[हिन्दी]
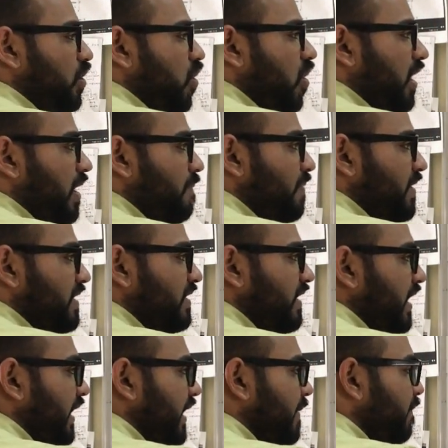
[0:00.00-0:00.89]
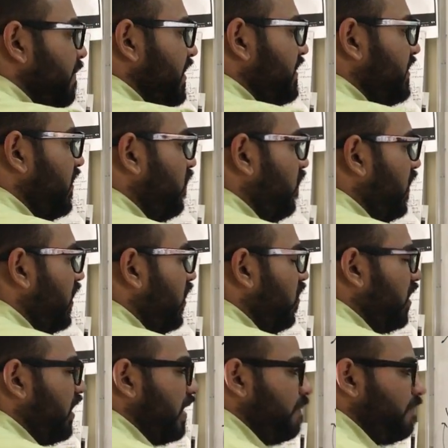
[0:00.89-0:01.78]
पे दो कंप्रेसर है कंप्रेसर वन
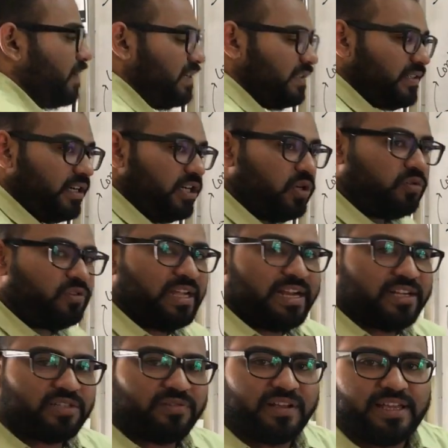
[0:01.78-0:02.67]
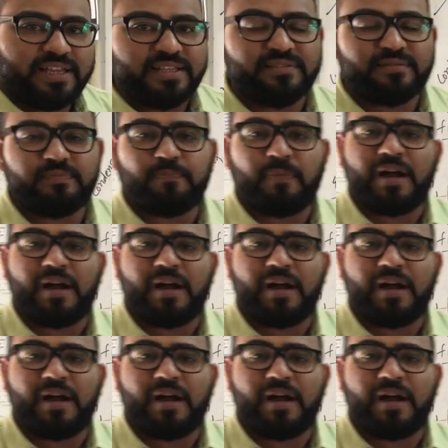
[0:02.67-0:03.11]
और कंप्रेसर टू दैट्स वाई इस